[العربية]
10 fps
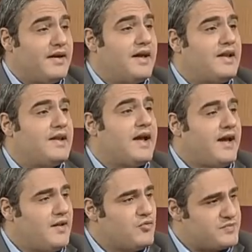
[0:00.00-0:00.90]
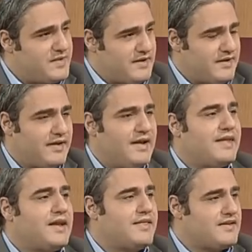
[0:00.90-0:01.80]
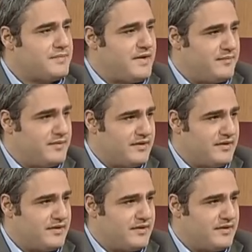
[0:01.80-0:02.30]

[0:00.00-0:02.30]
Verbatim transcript: هلا القحه المزمنه لها ثلاث اسباب